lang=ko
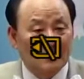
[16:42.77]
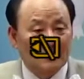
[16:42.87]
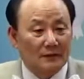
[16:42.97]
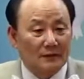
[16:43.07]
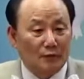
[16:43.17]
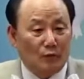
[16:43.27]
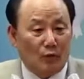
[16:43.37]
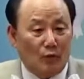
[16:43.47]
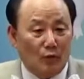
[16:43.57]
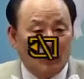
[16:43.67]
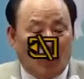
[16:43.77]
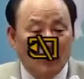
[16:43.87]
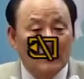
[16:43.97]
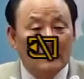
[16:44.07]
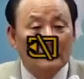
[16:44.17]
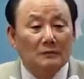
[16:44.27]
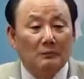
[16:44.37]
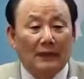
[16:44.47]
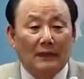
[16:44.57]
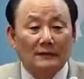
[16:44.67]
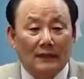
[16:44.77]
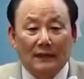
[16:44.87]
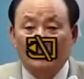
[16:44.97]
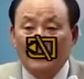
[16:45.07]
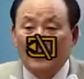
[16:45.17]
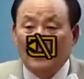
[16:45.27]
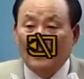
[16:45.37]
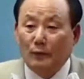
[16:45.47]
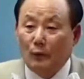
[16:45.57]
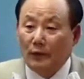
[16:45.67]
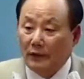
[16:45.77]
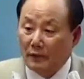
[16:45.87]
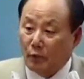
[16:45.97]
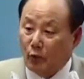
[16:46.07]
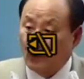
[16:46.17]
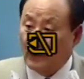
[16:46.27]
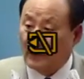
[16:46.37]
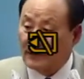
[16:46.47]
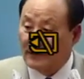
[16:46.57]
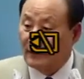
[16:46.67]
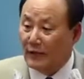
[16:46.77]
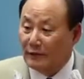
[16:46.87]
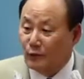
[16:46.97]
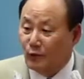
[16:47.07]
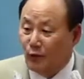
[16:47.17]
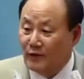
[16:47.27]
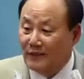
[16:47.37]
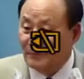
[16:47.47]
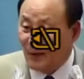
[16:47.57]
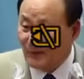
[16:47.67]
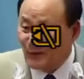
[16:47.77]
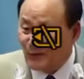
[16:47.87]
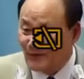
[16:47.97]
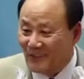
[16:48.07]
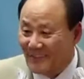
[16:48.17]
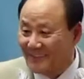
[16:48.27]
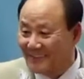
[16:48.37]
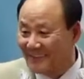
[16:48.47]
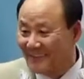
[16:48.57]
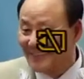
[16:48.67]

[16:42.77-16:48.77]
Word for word: 그 꼭 걸릴만한 사람들에게 여기 코로나가 들어가가지고 걸리게 만드는구나 이런